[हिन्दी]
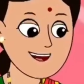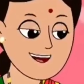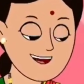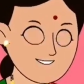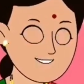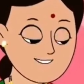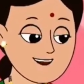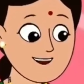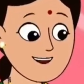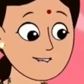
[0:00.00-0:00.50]

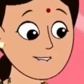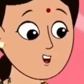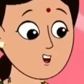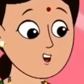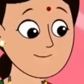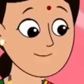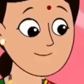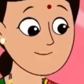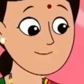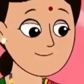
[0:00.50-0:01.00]
हाँ बच्चों
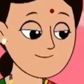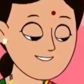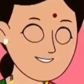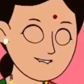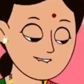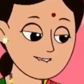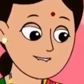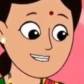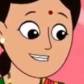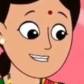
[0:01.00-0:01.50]

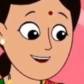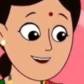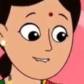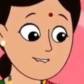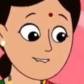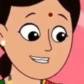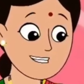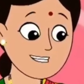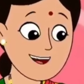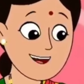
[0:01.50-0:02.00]
मम्मी ऐसे
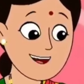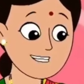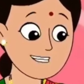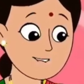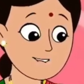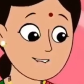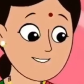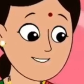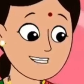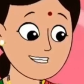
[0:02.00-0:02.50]
ही
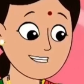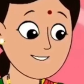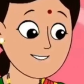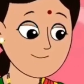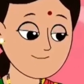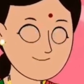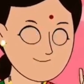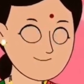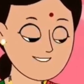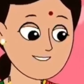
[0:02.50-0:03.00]
मैजिक करती है
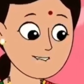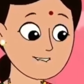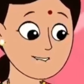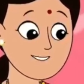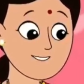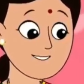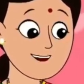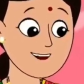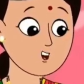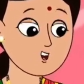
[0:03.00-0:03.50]

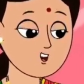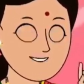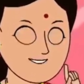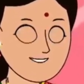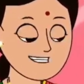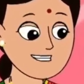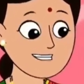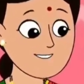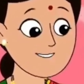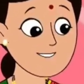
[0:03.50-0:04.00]
अपने बच्चों
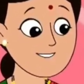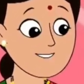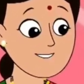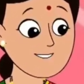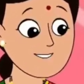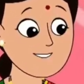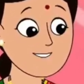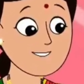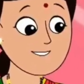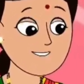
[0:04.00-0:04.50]
के लिए
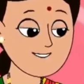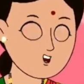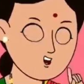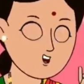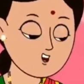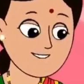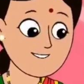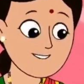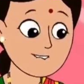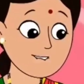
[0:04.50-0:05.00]

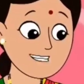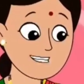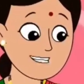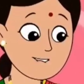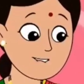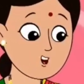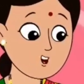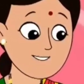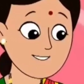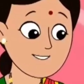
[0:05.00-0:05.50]
चलो अब तुम दोनों
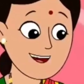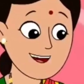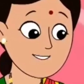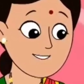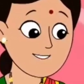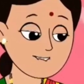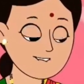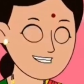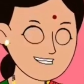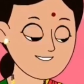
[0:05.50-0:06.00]
जल्दी से
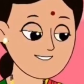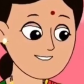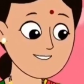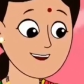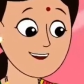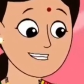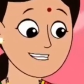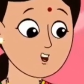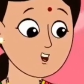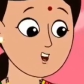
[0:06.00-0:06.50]
रेडी हो जाओ
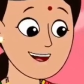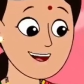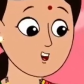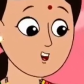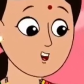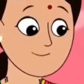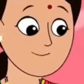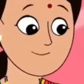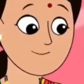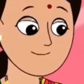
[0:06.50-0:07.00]
और स्कूल
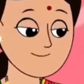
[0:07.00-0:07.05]
जाओ